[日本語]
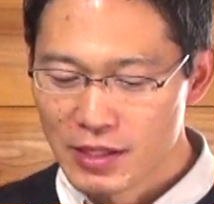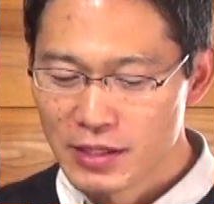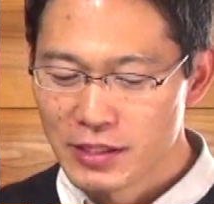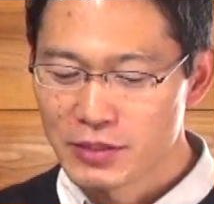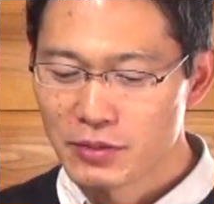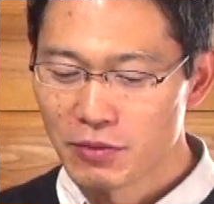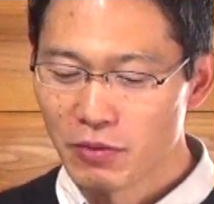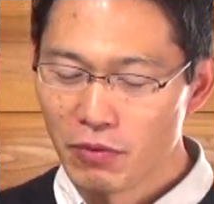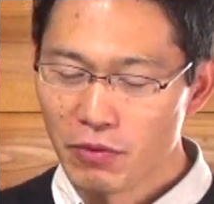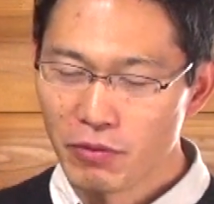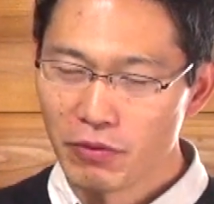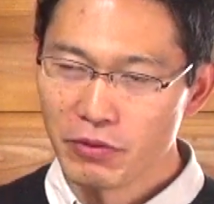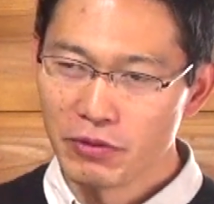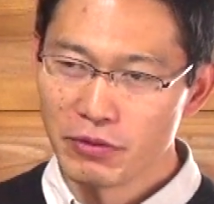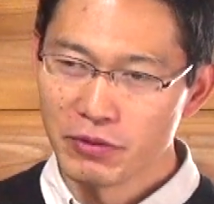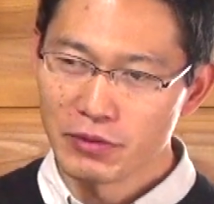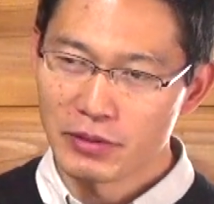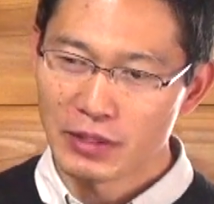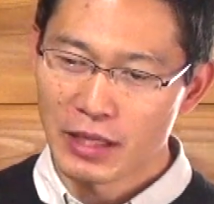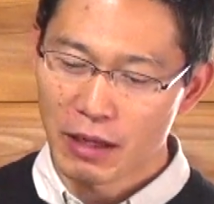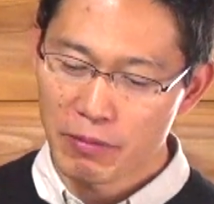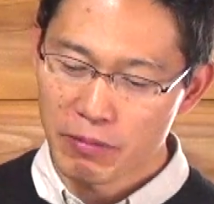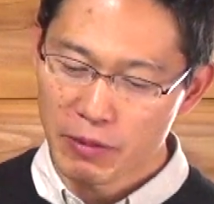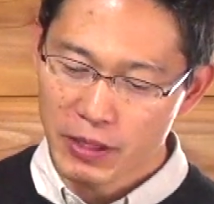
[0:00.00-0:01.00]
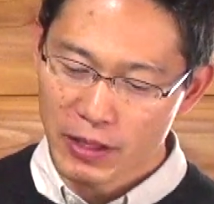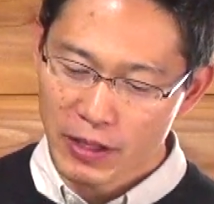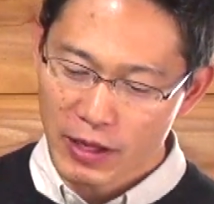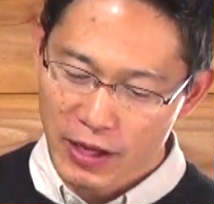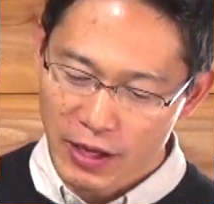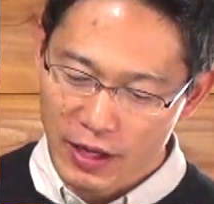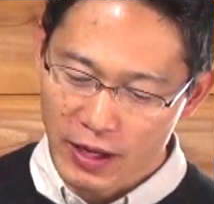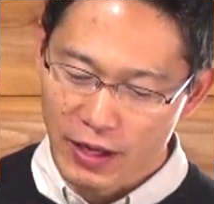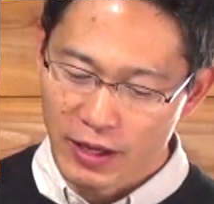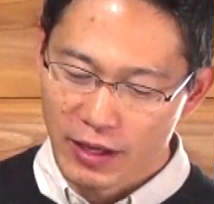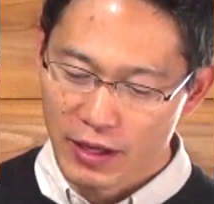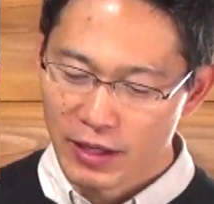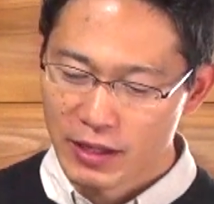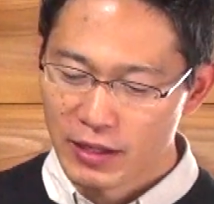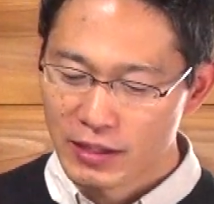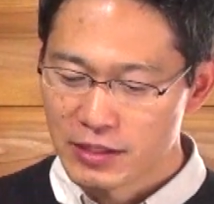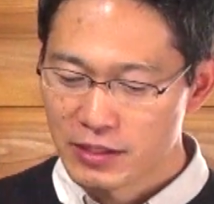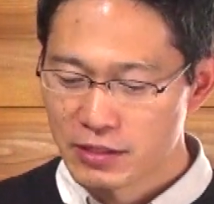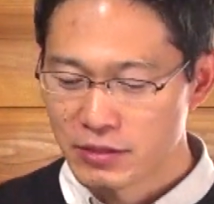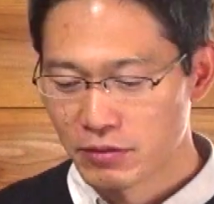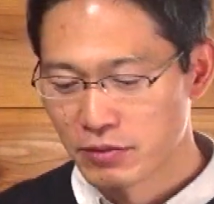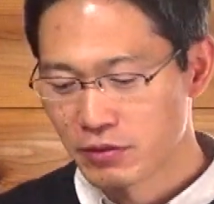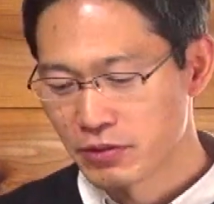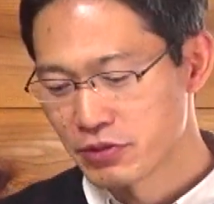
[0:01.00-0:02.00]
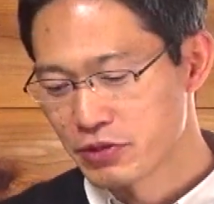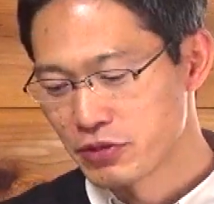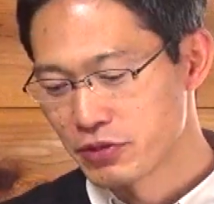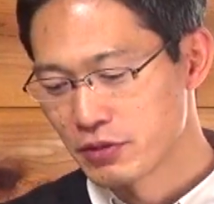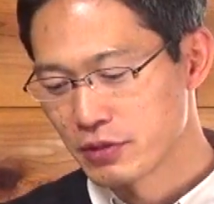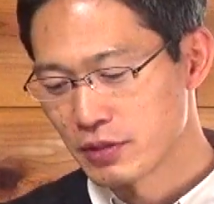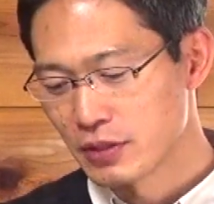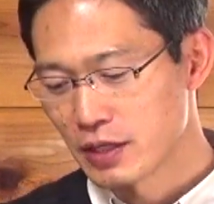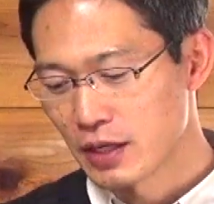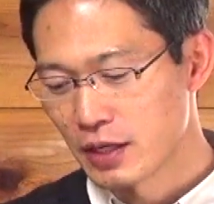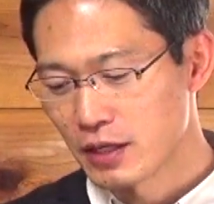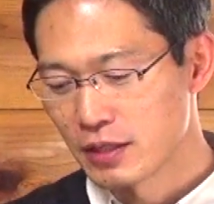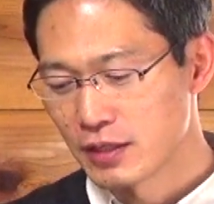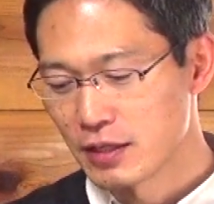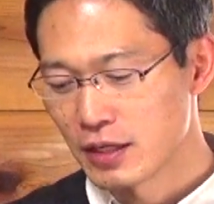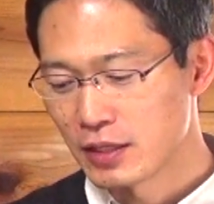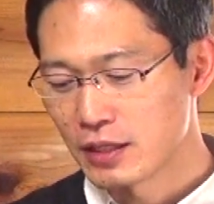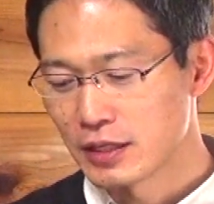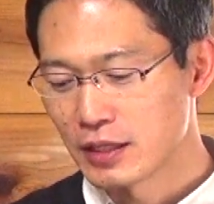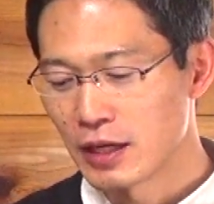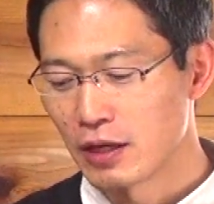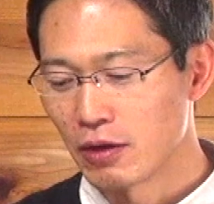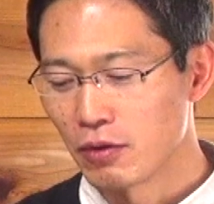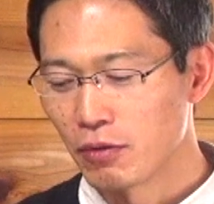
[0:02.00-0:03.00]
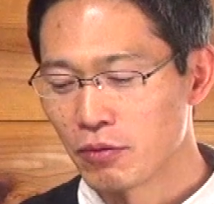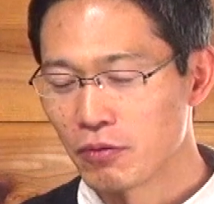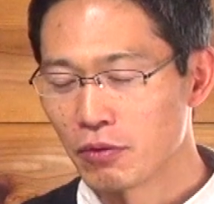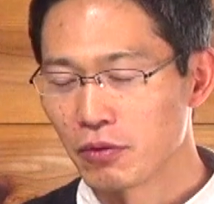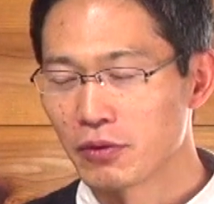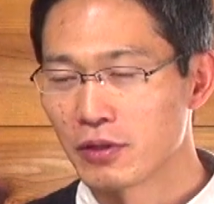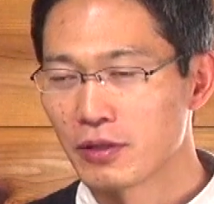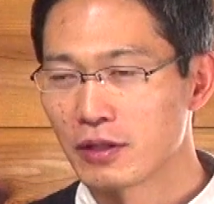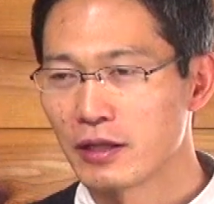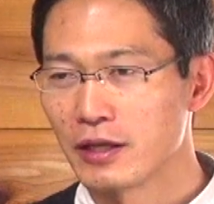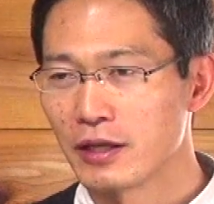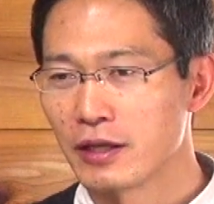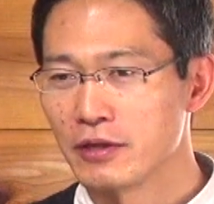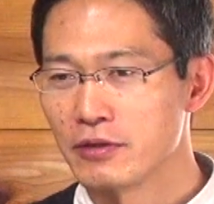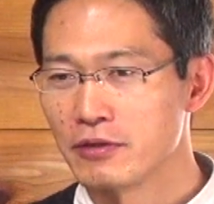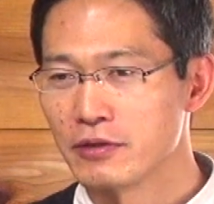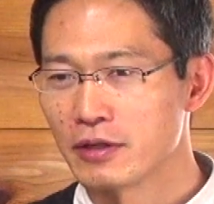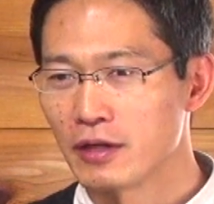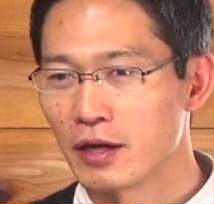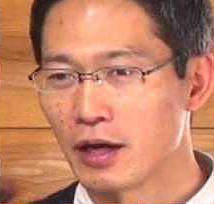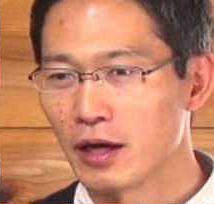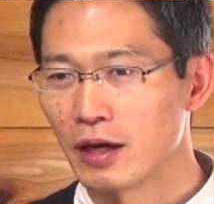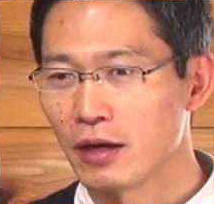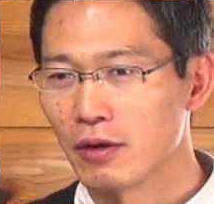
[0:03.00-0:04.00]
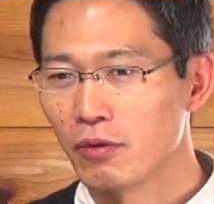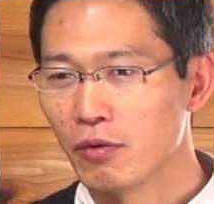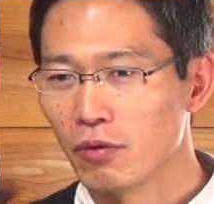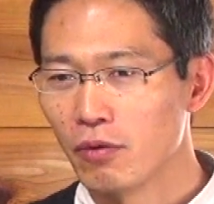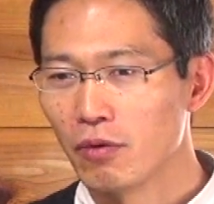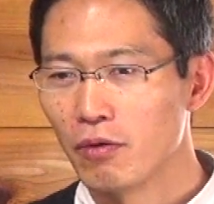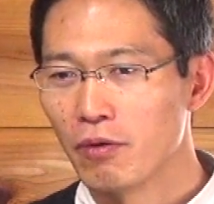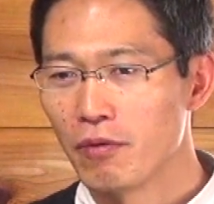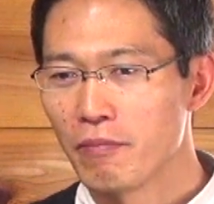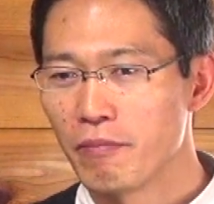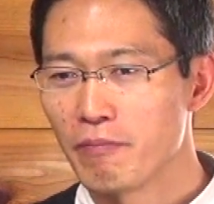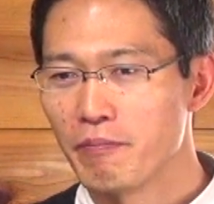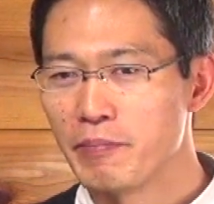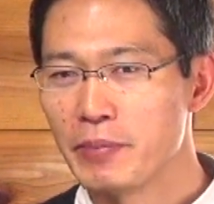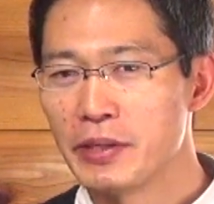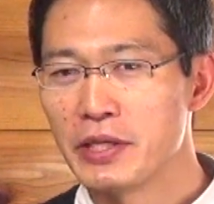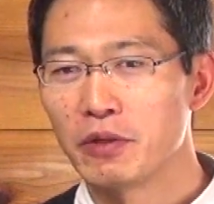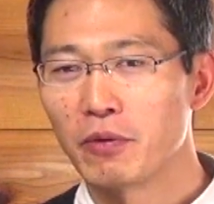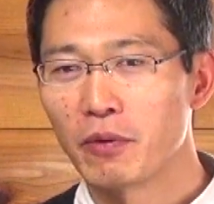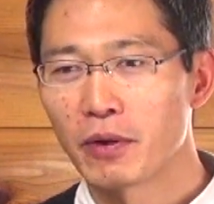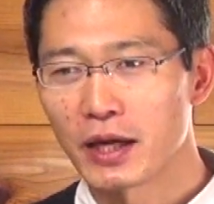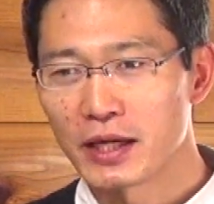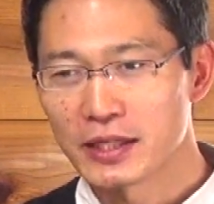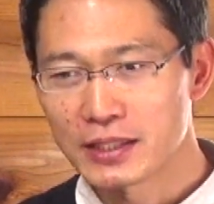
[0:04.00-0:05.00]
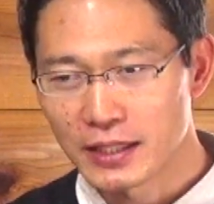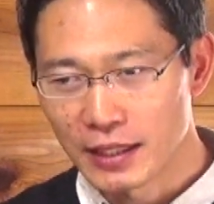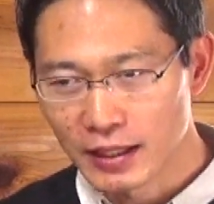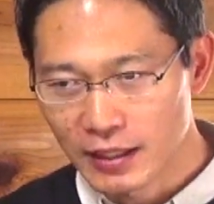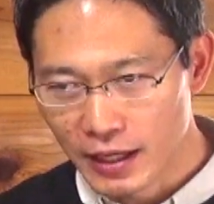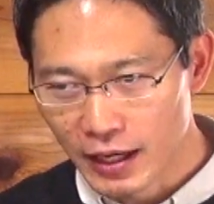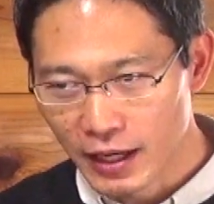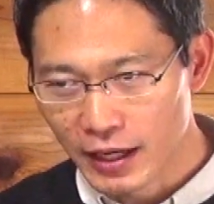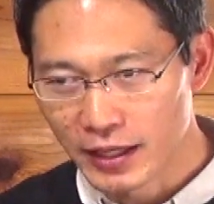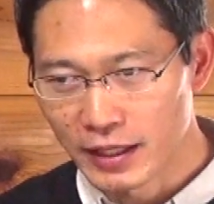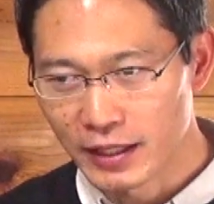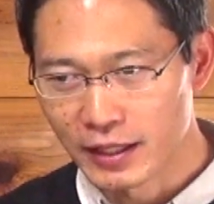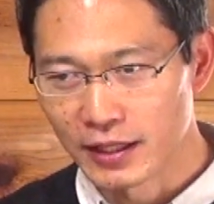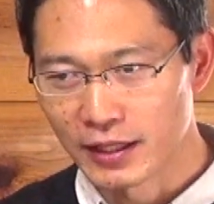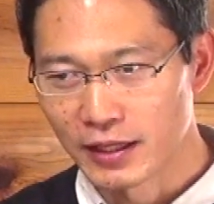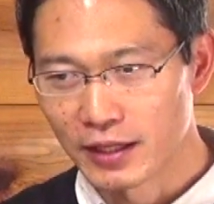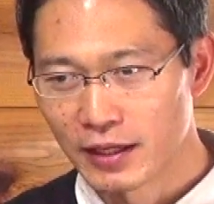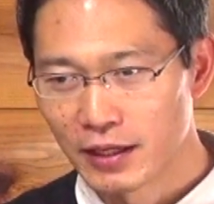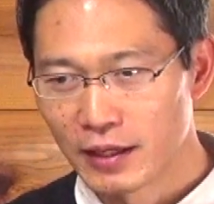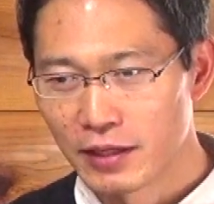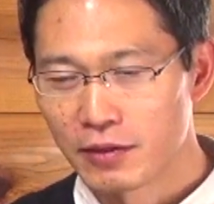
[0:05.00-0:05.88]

そういう旅でその瞬間何が起こっているかを見逃さない